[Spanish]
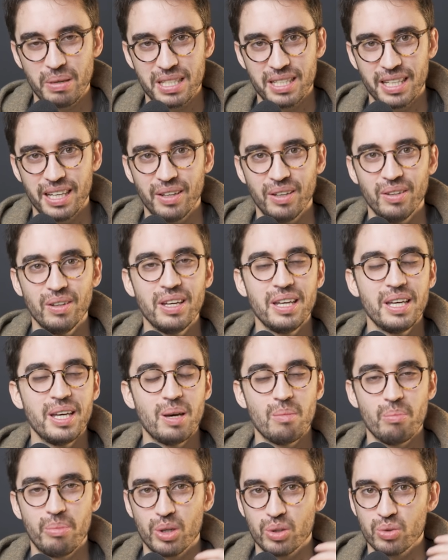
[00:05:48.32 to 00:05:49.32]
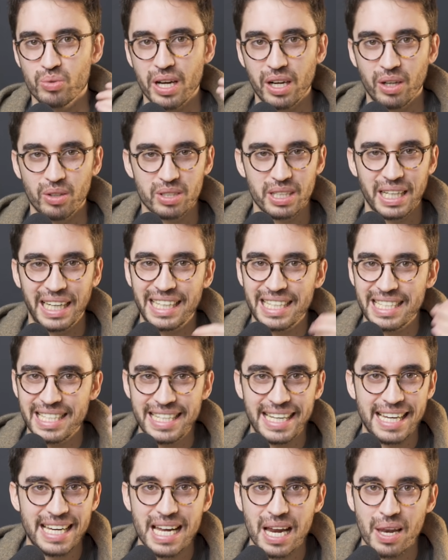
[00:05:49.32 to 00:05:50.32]
pasado, pero es una cosa que
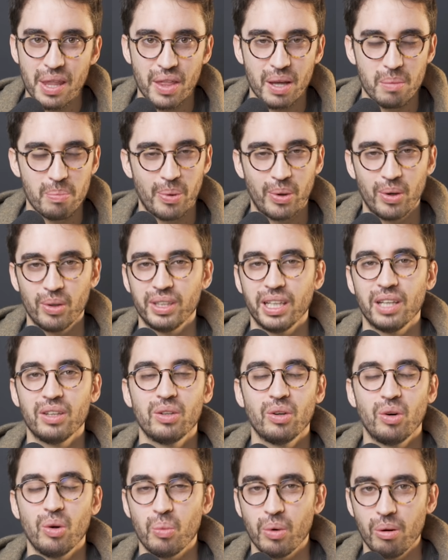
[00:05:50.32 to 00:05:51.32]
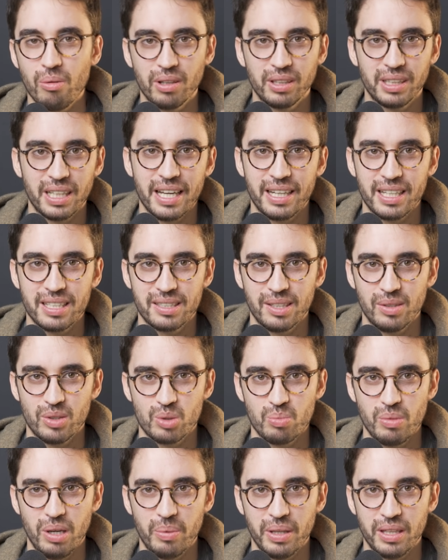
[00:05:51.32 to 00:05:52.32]
sigue en alza, por lo tanto lo vuelvo a traer este
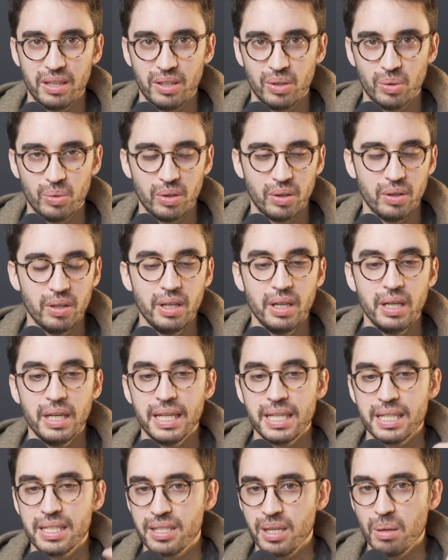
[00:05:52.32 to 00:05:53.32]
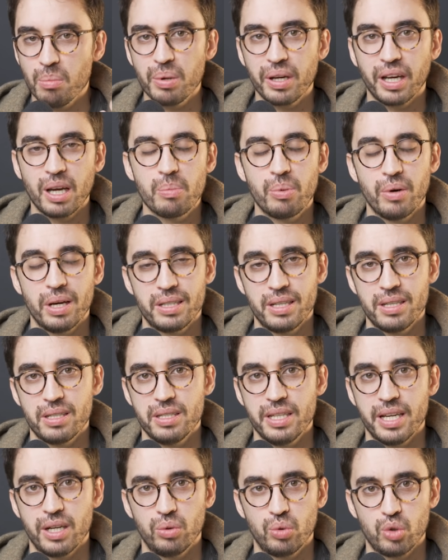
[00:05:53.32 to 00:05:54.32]
2021. Siempre que puedas
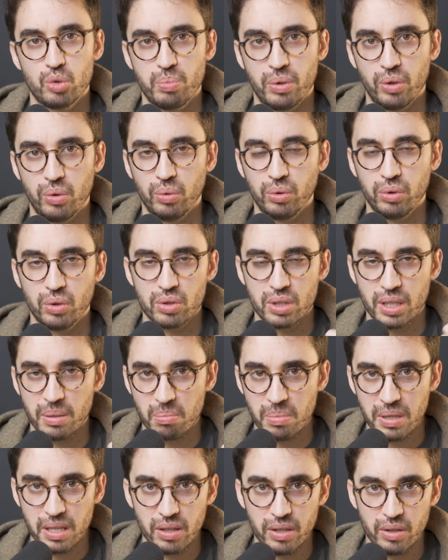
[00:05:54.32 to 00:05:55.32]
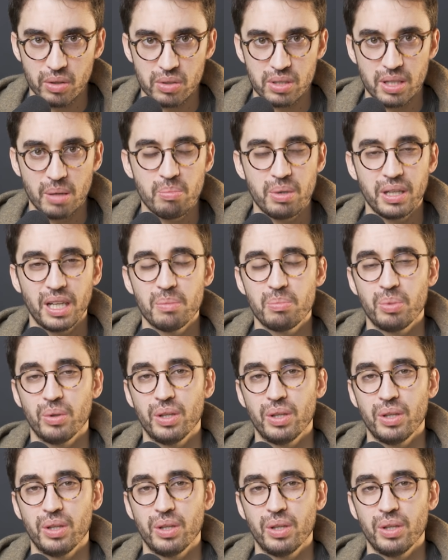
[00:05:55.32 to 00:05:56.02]
enseñar tus productos en vídeo, siempre que